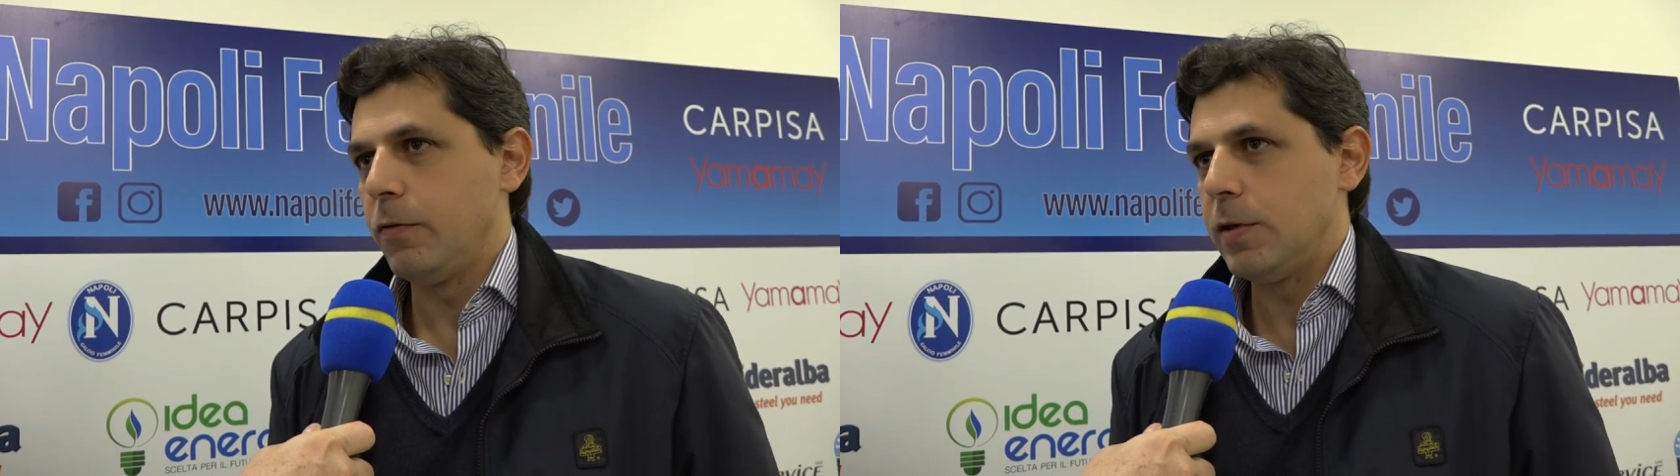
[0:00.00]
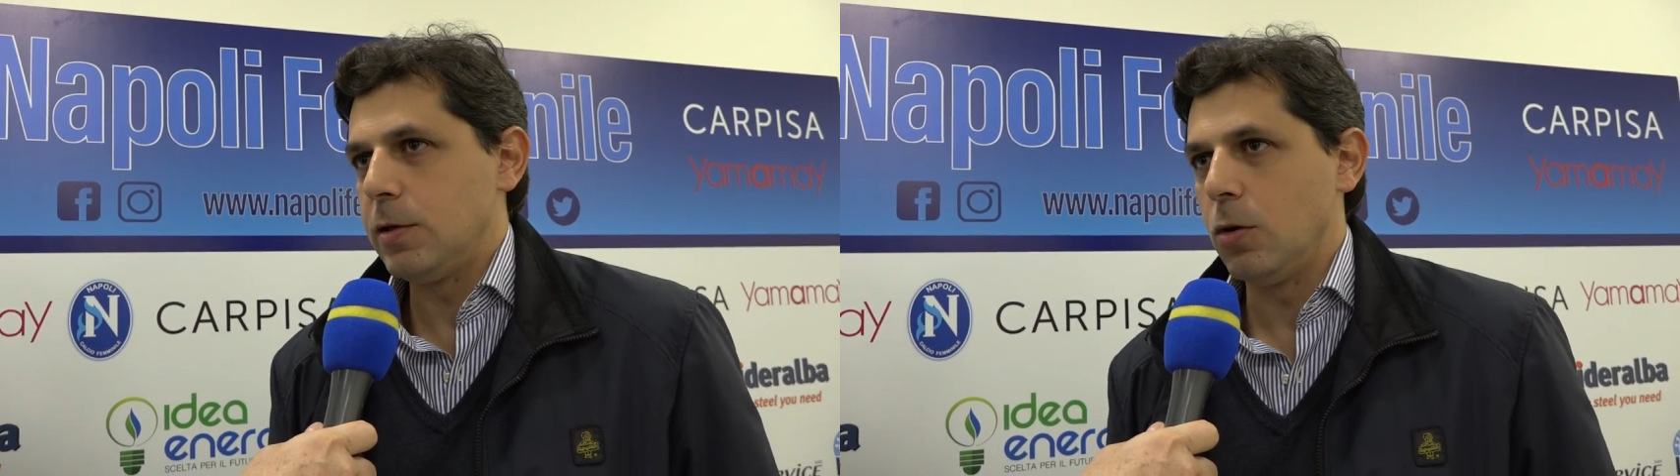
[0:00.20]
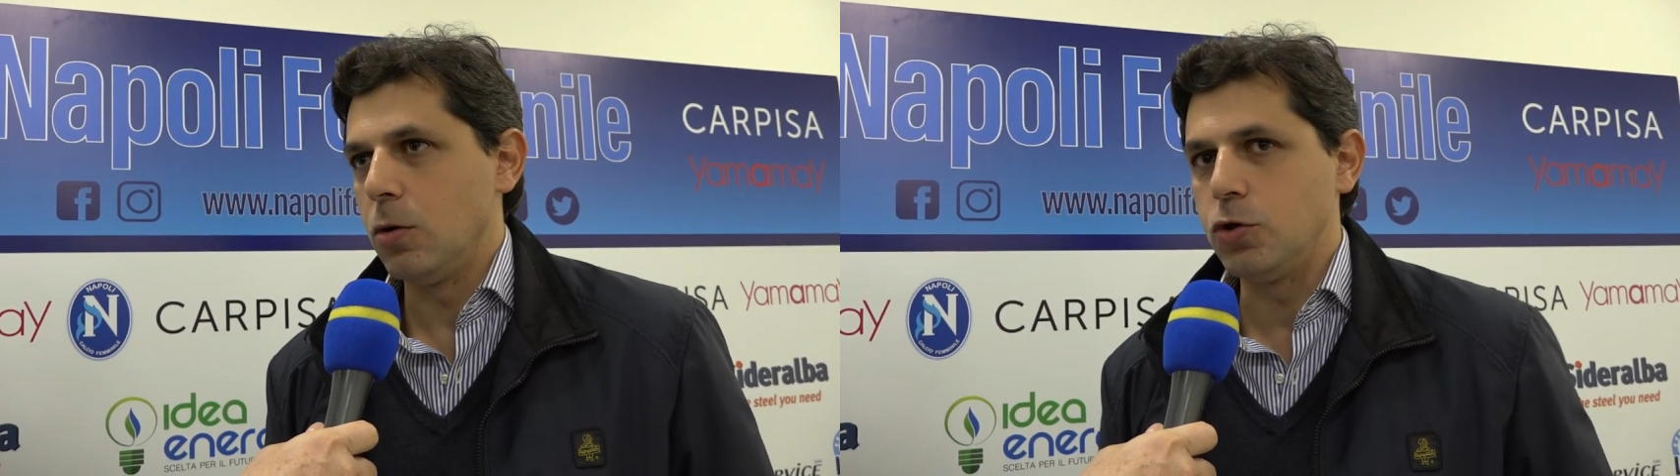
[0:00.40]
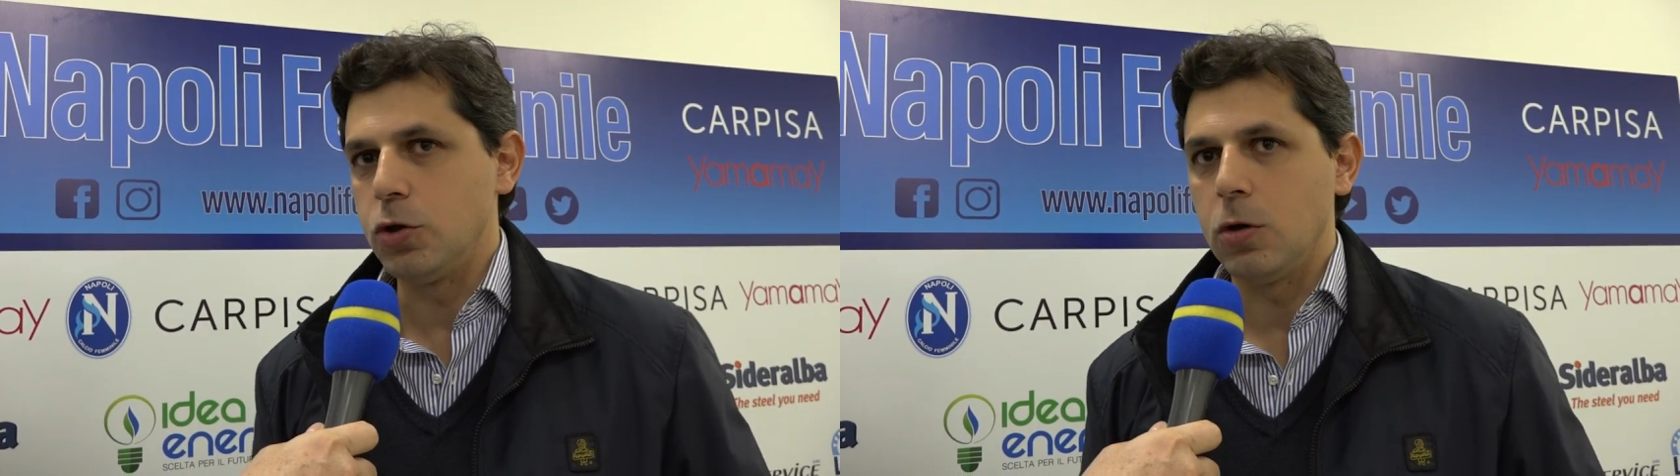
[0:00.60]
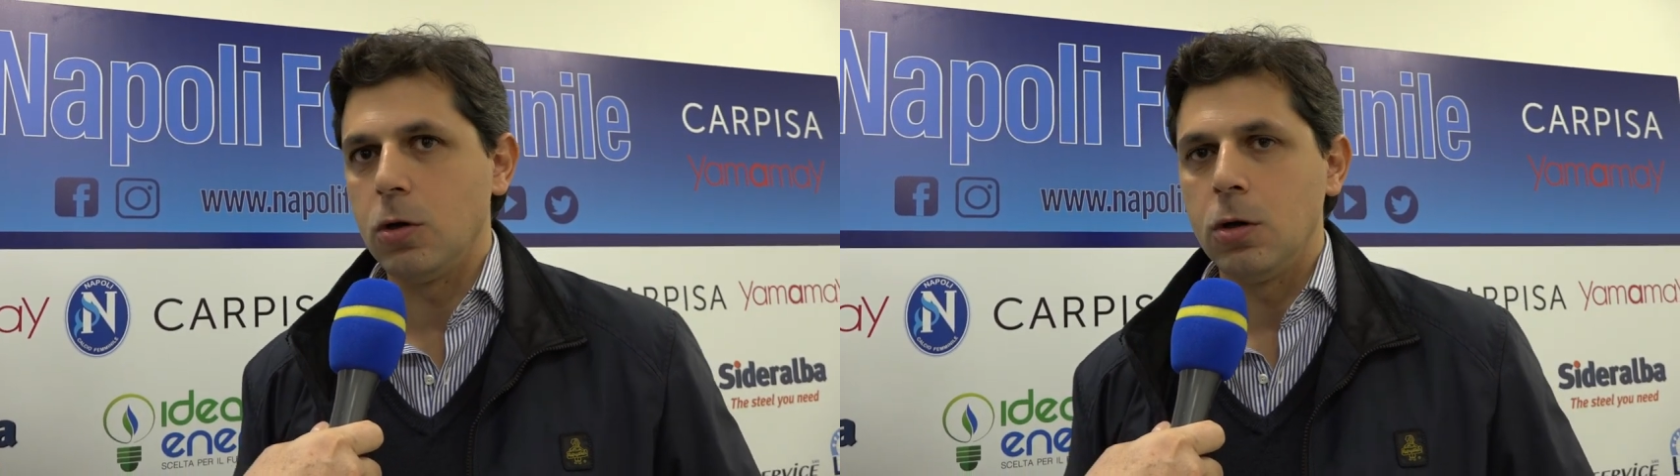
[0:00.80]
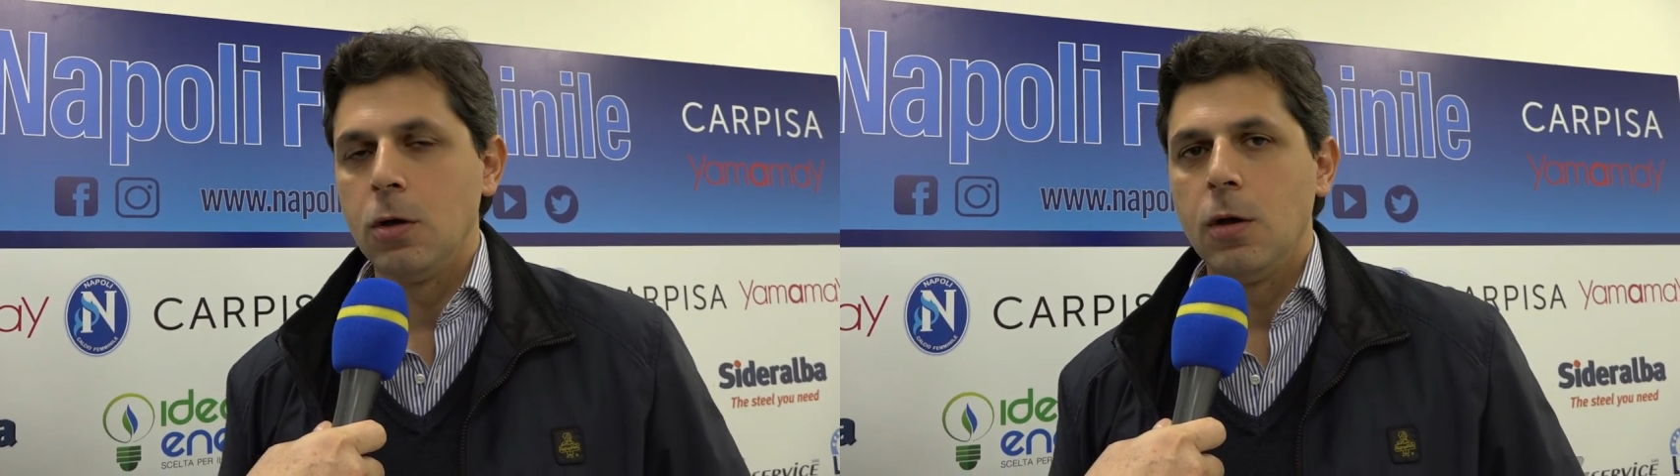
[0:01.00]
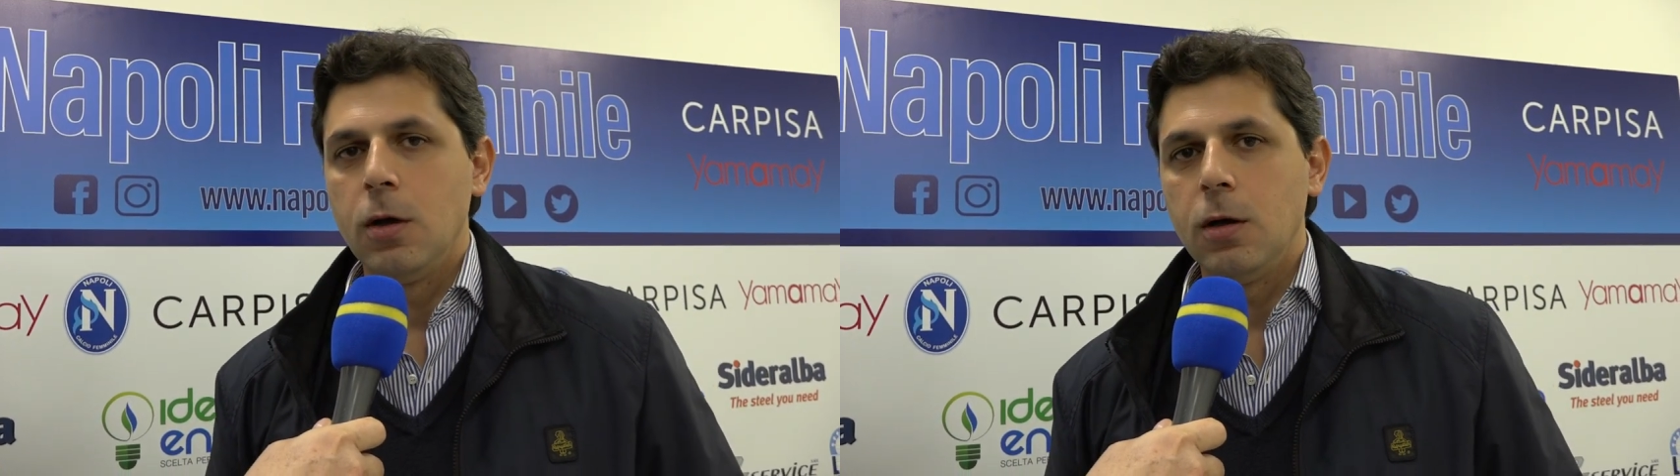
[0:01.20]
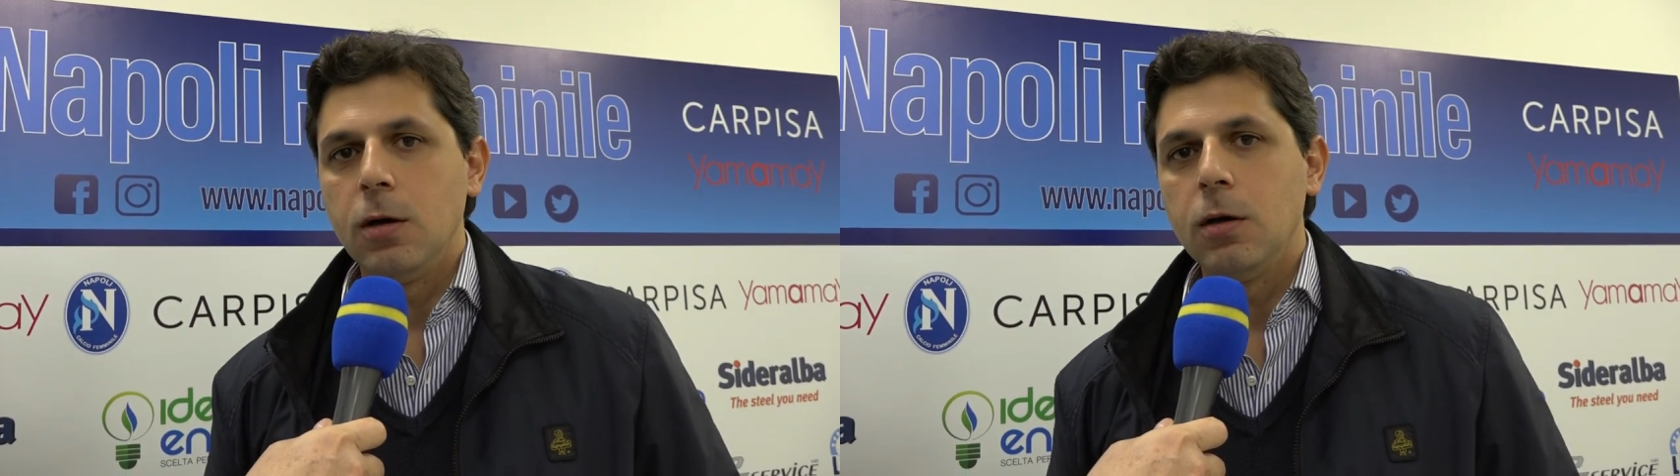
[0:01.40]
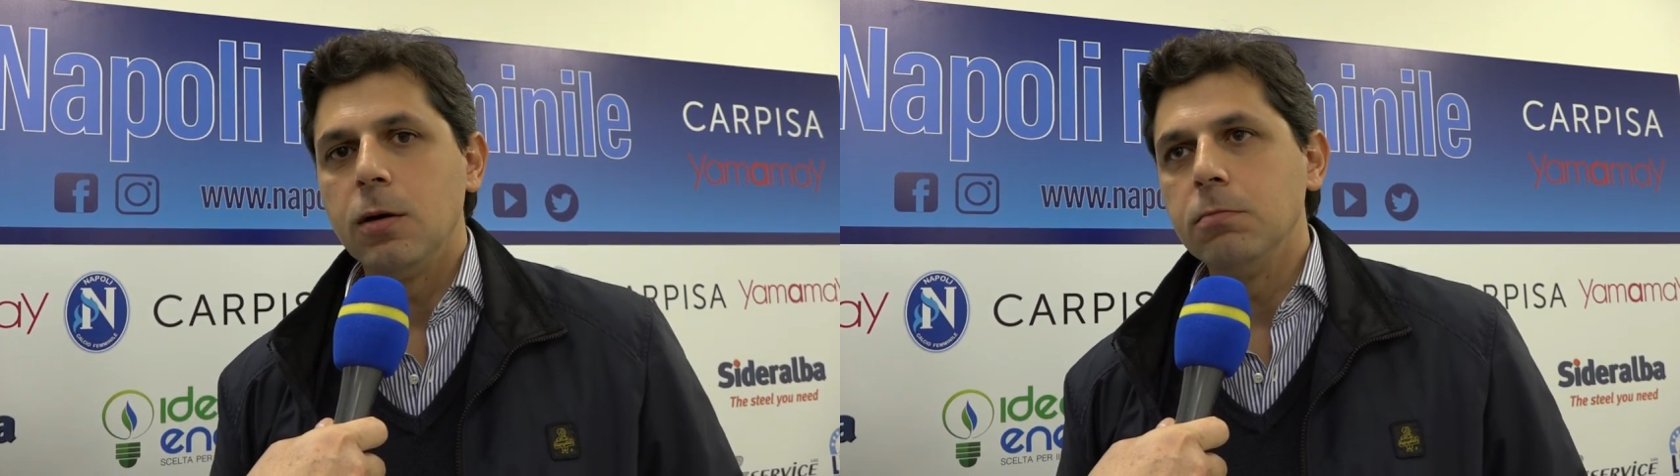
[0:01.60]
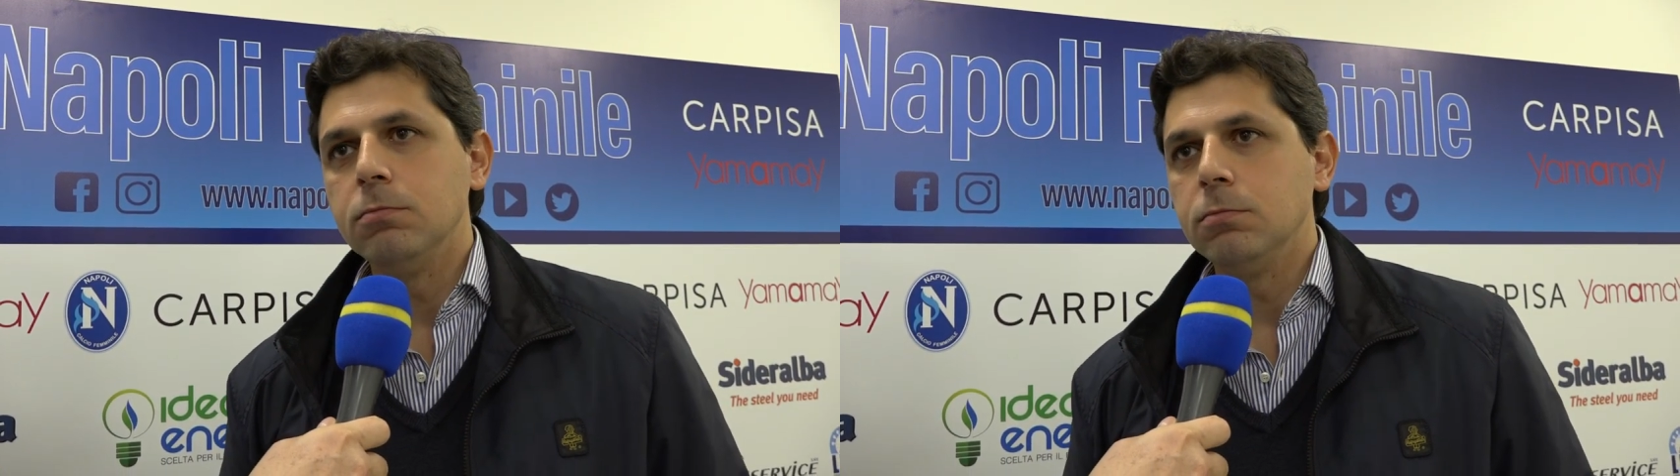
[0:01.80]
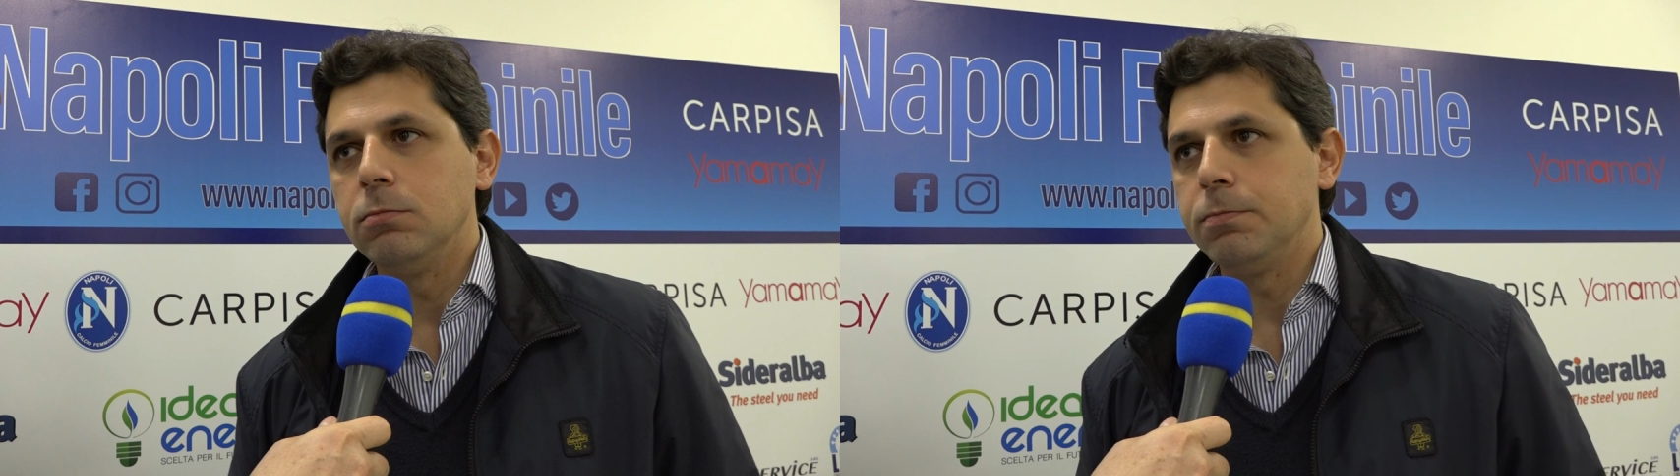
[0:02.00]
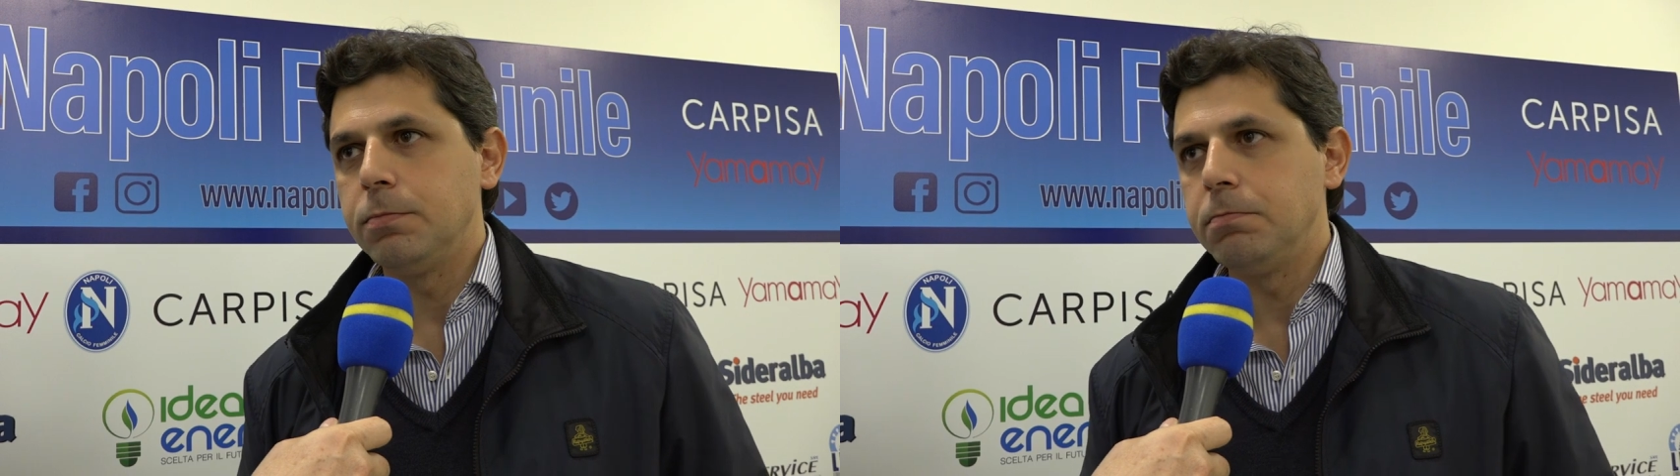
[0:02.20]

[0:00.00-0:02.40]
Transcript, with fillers: fisiologico. Um,